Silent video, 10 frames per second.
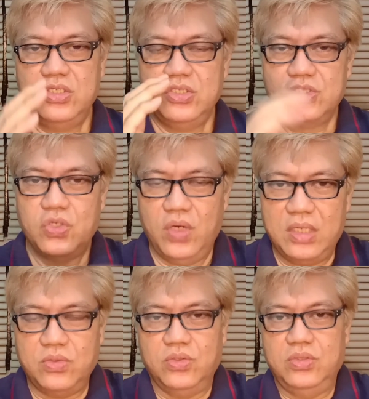So
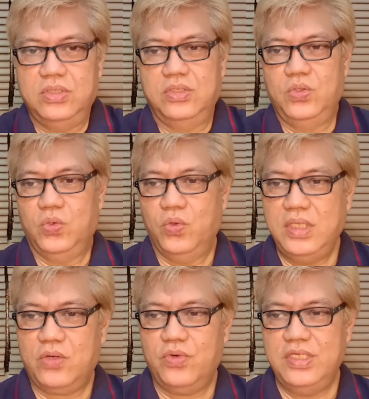ako, nung
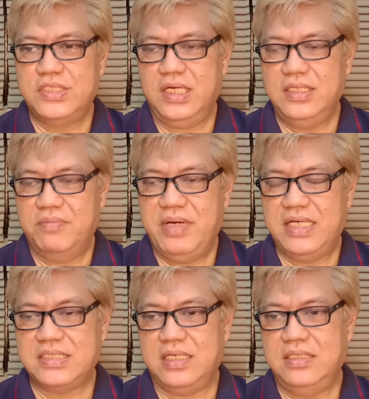una ko rin siyang
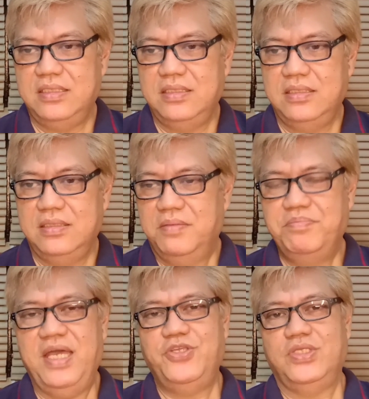nabasa,
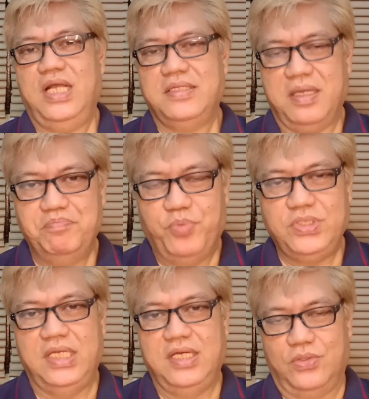medyo nagtampo
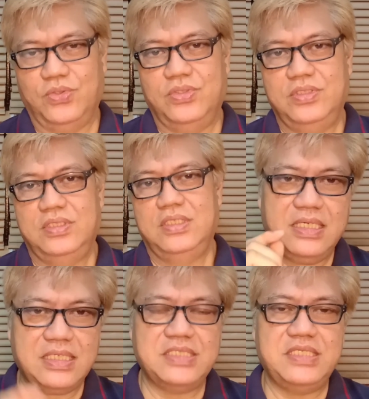din ako.
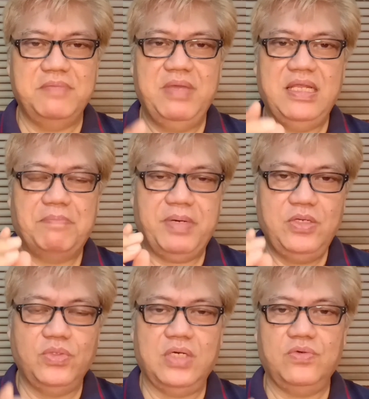Kasi may
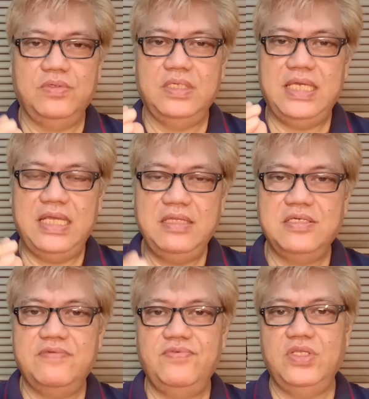napanood akong
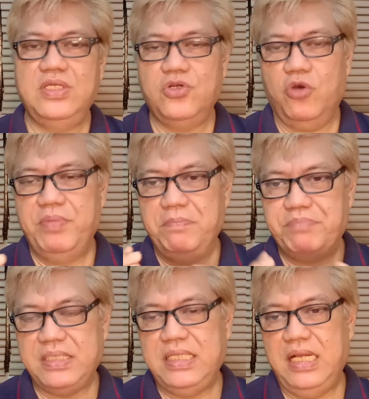interview ni Robin
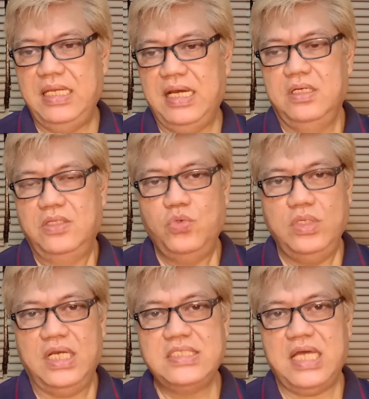Padilla nung
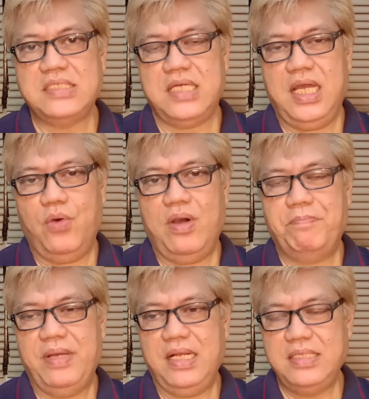nagsasagawa
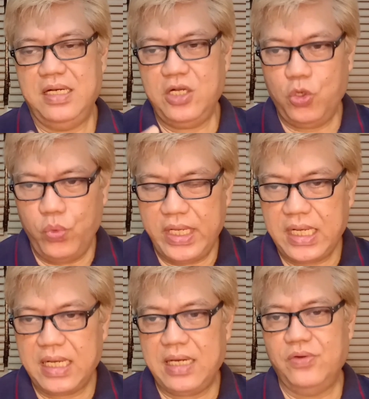pa lang ng
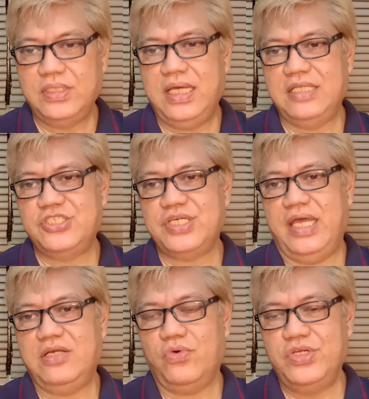quick count at siya
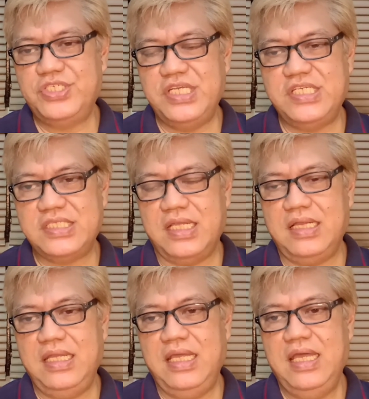ay
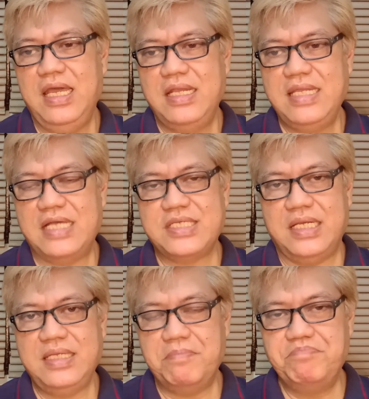consistently nasa
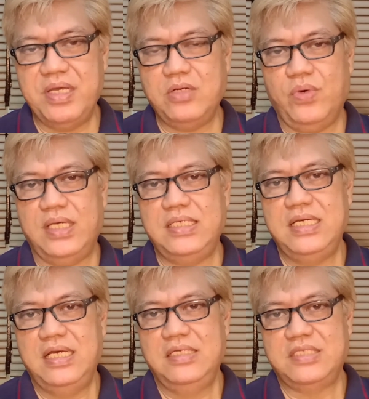number one
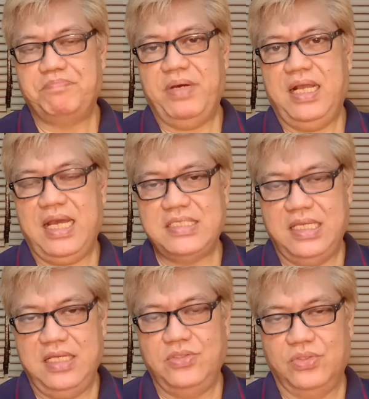sa
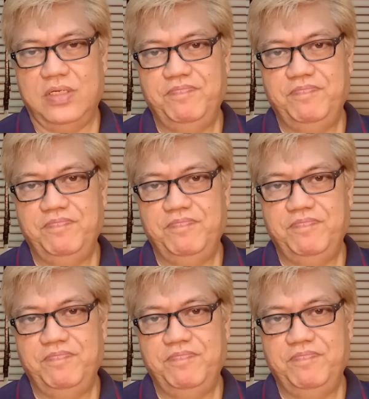pagkasenador.